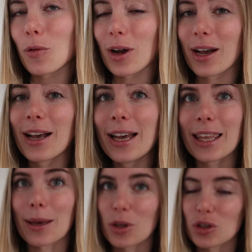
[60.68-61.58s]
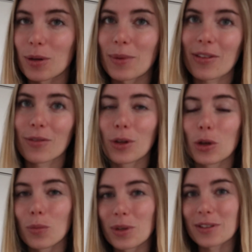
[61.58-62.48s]
Hunger. Ich habe ja schon im letzten
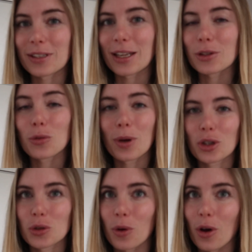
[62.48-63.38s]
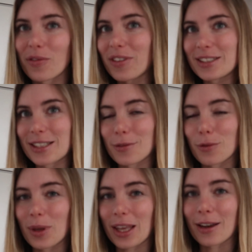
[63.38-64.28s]
Video ein bisschen darüber gesprochen, wie sich das
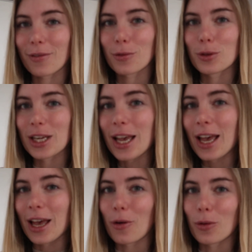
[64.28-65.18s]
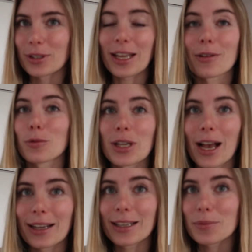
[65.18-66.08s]
für mich anfühlt. Und ja, so
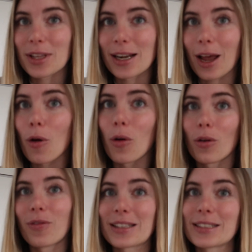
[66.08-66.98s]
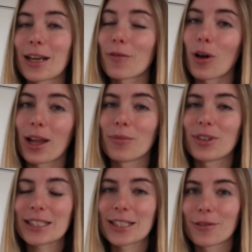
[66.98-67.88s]
Tage gibt es halt auch. Und was ich da vor allem
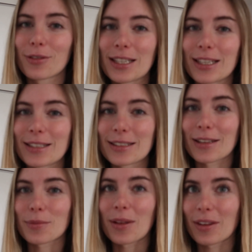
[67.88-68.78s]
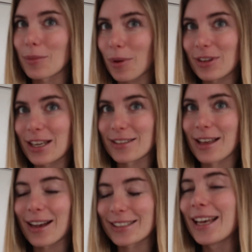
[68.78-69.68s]
wichtig finde, ist, dass man man sich immer wieder
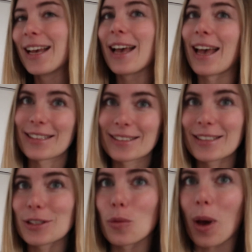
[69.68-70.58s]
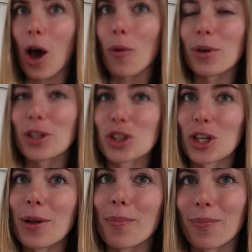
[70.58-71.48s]
sagt, es ist überhaupt nicht
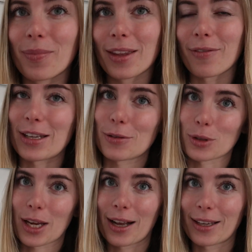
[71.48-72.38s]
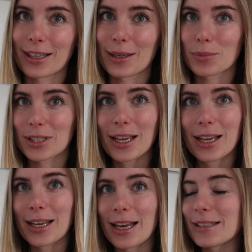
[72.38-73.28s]
schlimm, wenn es so Tage gibt.
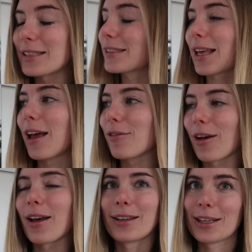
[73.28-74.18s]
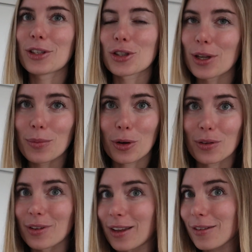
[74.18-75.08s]
Es ist einfach nicht schlimm und
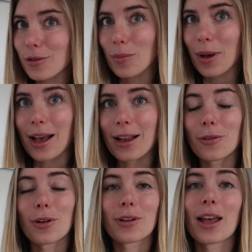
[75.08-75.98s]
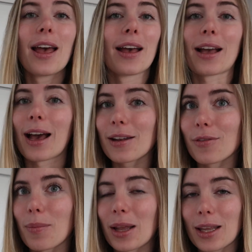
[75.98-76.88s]
es ist ganz normal und gerade
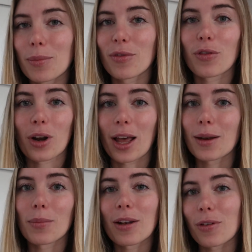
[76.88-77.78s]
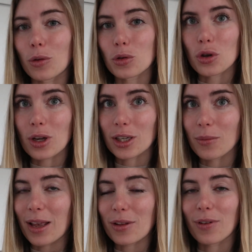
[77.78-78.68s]
wenn man eben von einem etwas
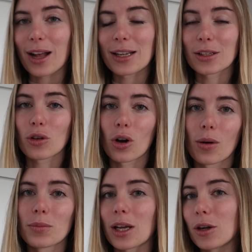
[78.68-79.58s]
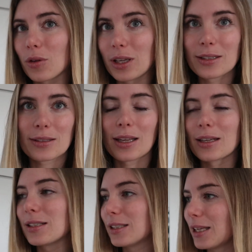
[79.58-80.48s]
gestörterem Essverhalten kommt, Kalorien
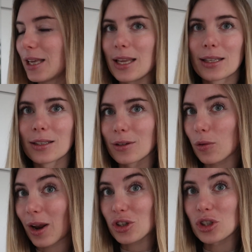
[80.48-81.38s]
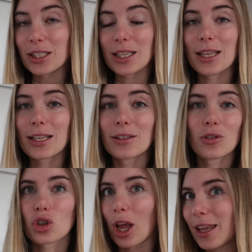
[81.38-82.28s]
zählen, Diäten,
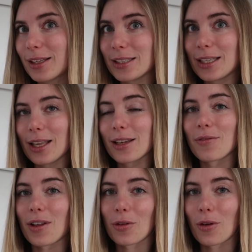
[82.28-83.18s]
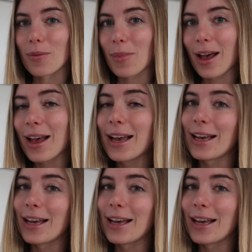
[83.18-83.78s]
Crash-Diäten, Shake-Diäten, was auch immer,